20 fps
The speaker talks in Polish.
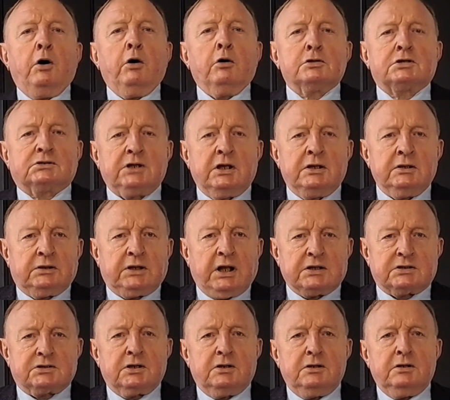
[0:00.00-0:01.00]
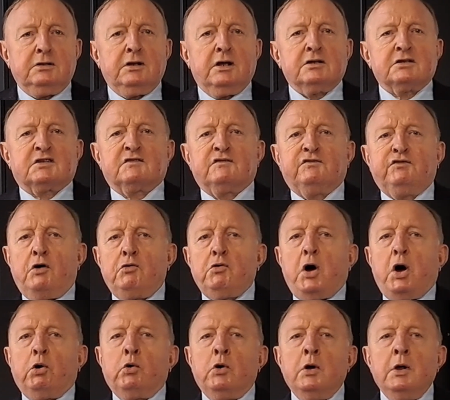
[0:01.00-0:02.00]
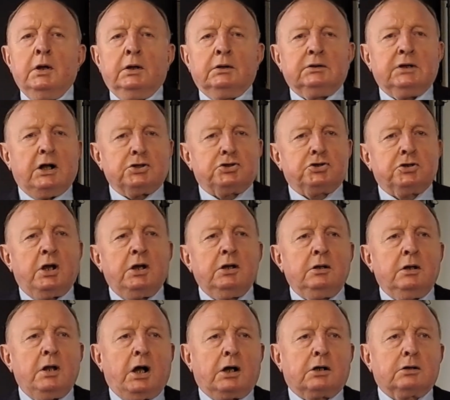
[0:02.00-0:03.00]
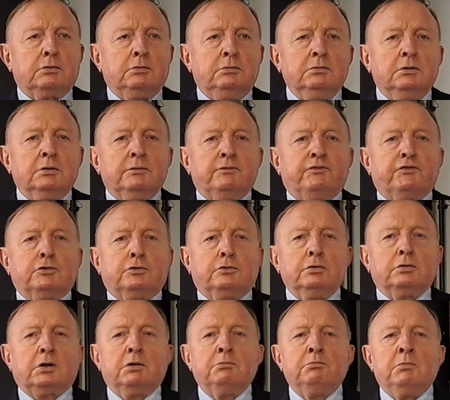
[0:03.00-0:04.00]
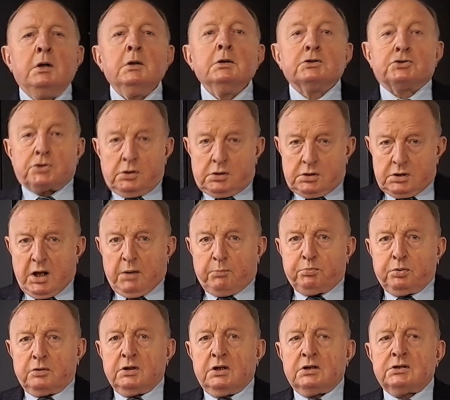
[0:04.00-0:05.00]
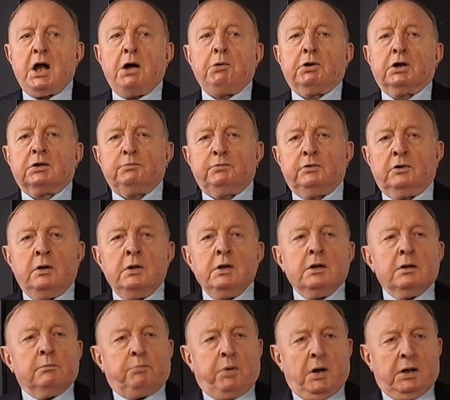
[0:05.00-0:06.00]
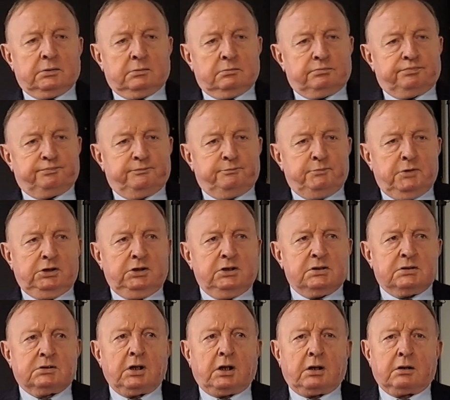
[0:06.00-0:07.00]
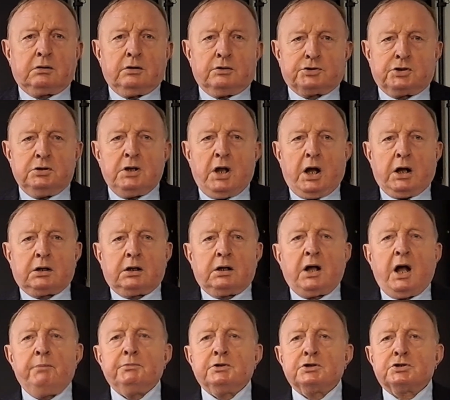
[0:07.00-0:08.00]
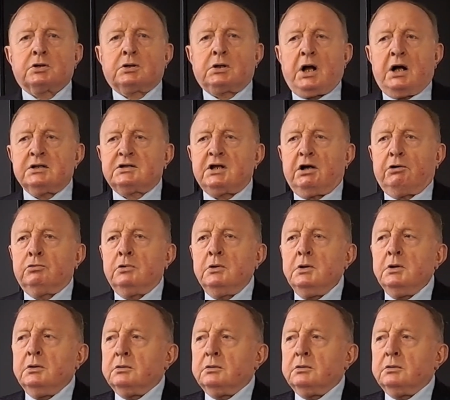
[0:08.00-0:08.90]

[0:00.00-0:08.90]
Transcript: y, ostentacyjnie zwołał na dzień, na, y, w którym, czyli na poniedziałek, bo pan minister Kosiniak-Kamysz kazał